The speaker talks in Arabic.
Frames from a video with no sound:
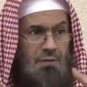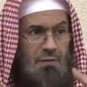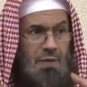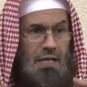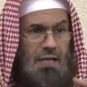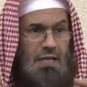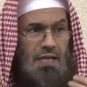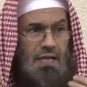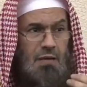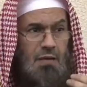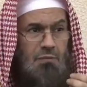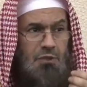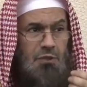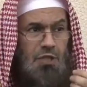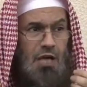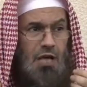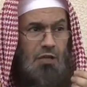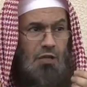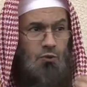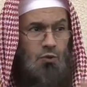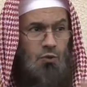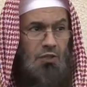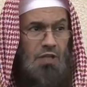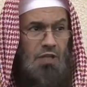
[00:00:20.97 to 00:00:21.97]
بل هي
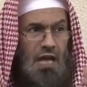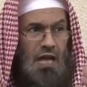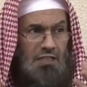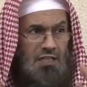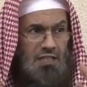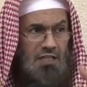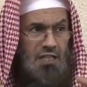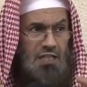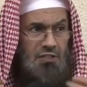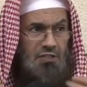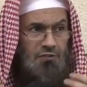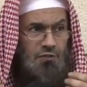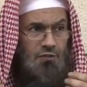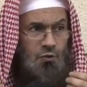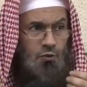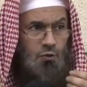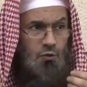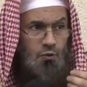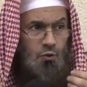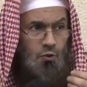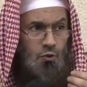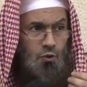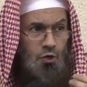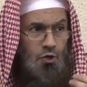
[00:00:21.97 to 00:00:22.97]
بدعة حدثت في
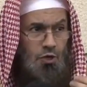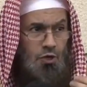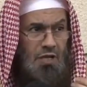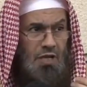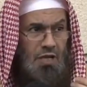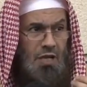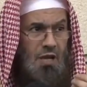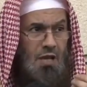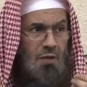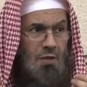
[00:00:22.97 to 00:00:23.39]
القرون